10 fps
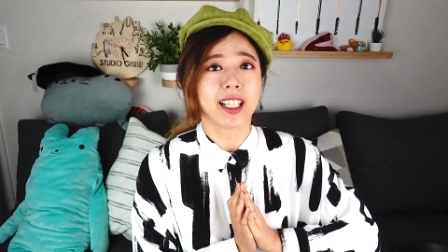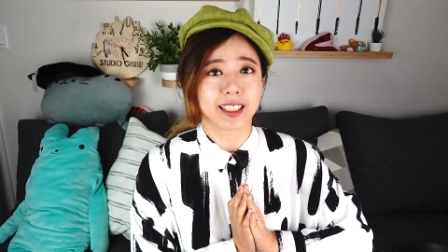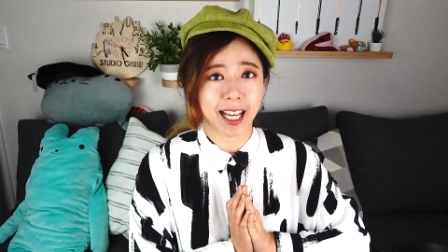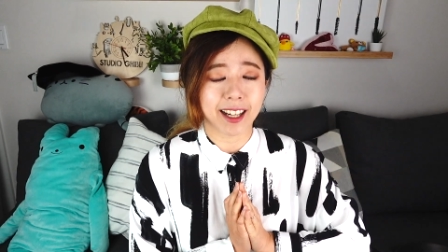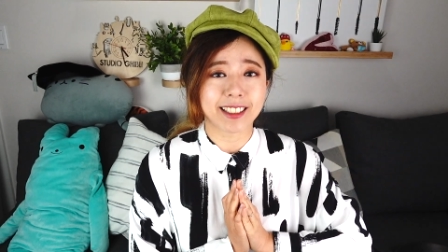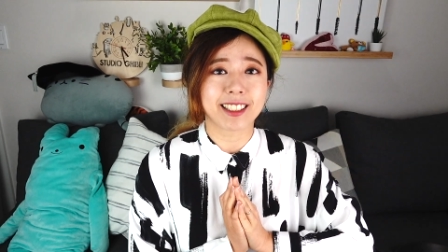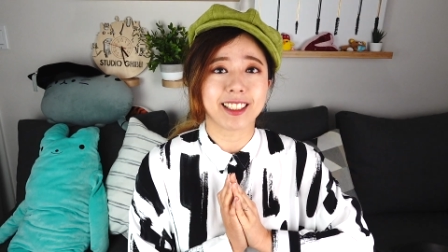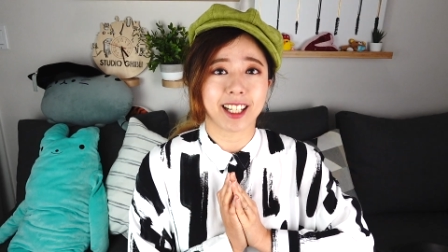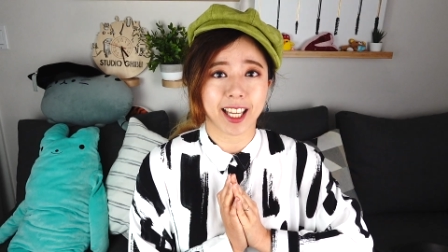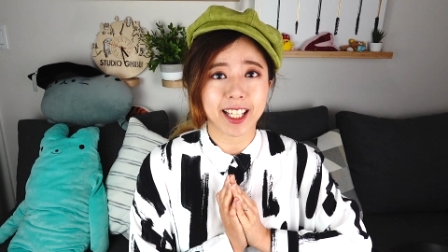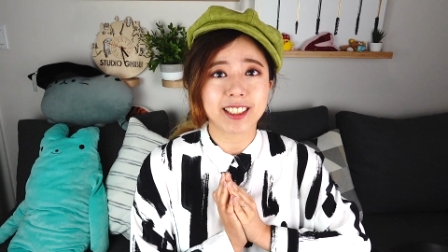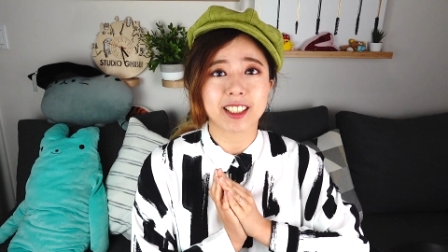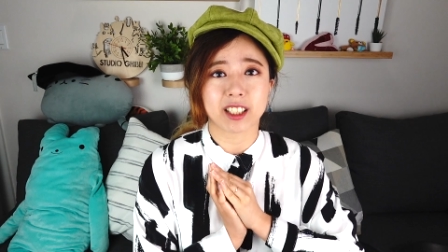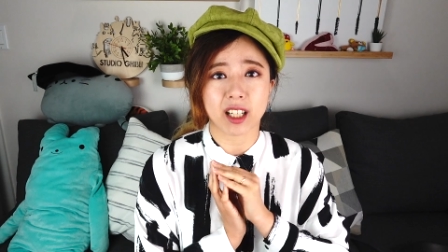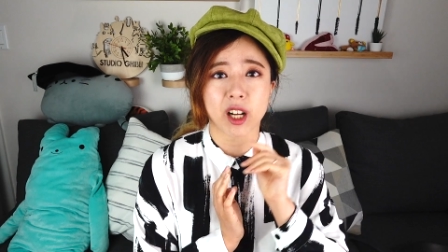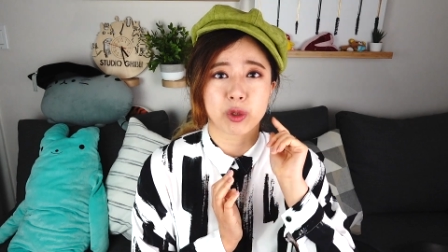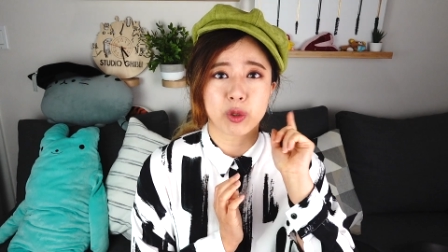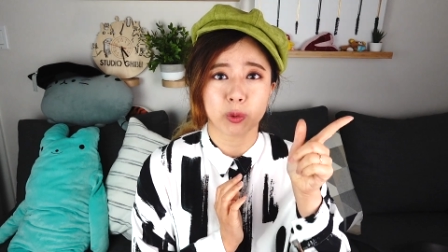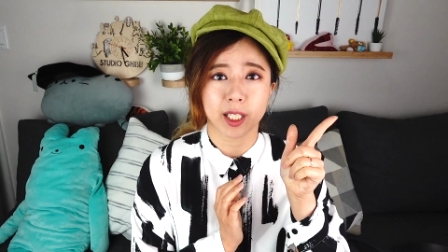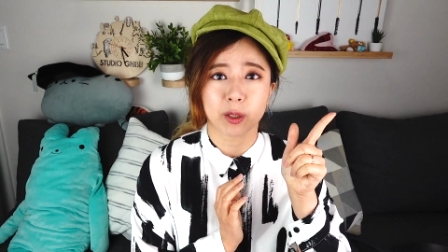养一个黑色的 Lodge
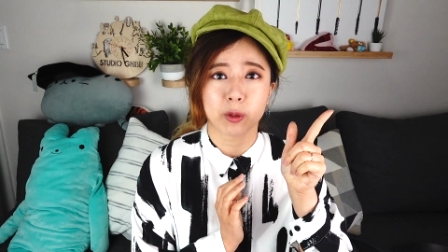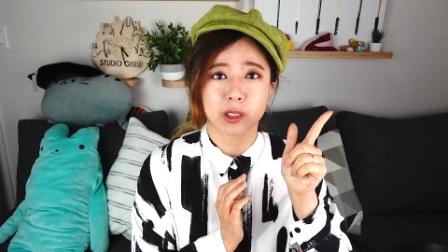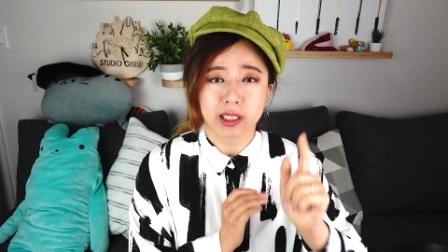铸铁锅。